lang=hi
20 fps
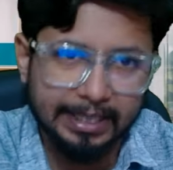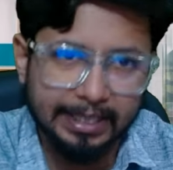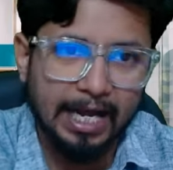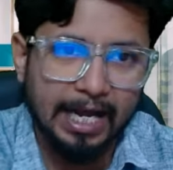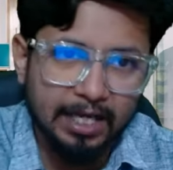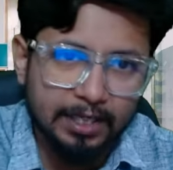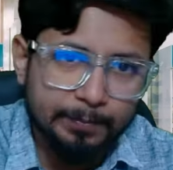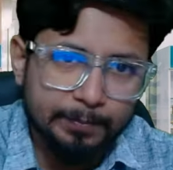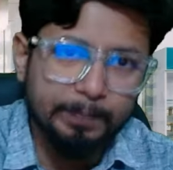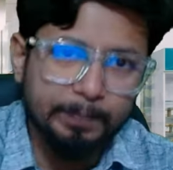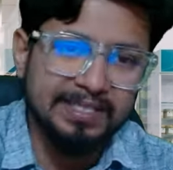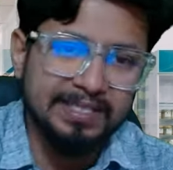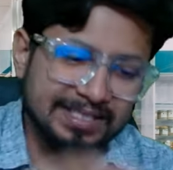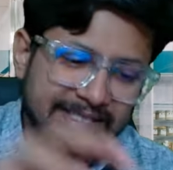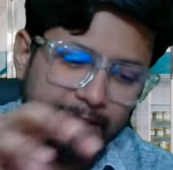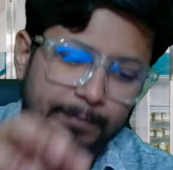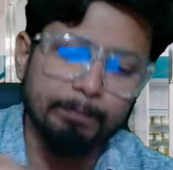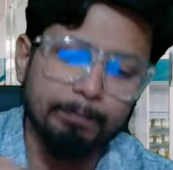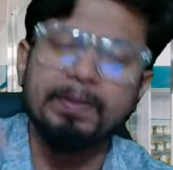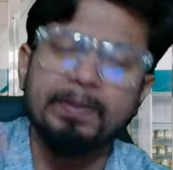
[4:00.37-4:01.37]
है हर्पिस
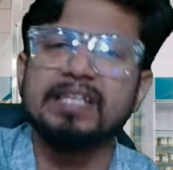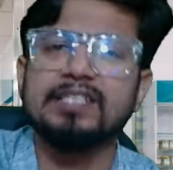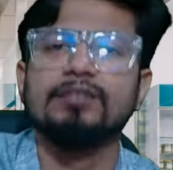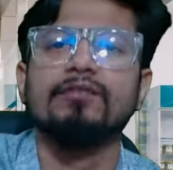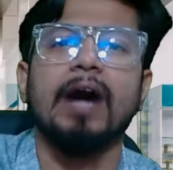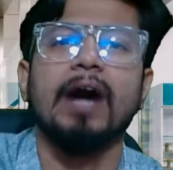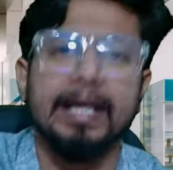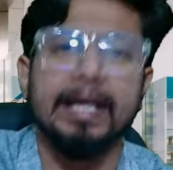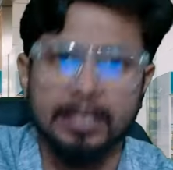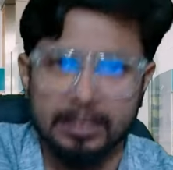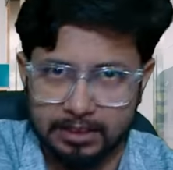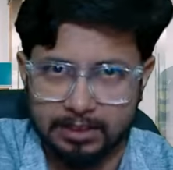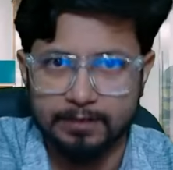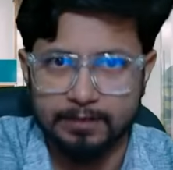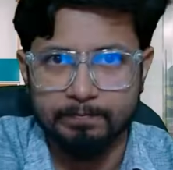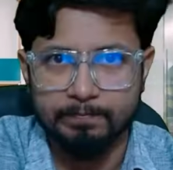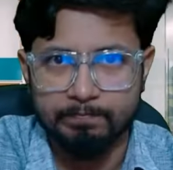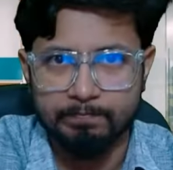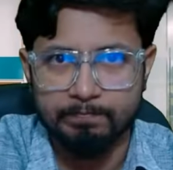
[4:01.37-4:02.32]
सिंप्लेक्स वायरस